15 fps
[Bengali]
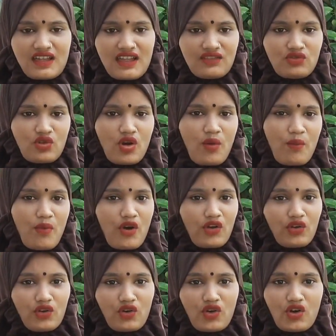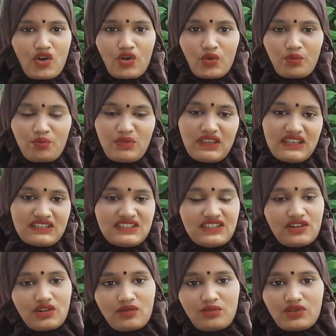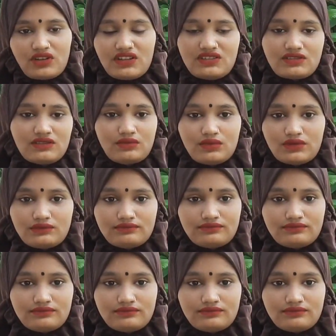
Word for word: এই তো পনেরো বিশ এরকম হলে চলবে পনেরো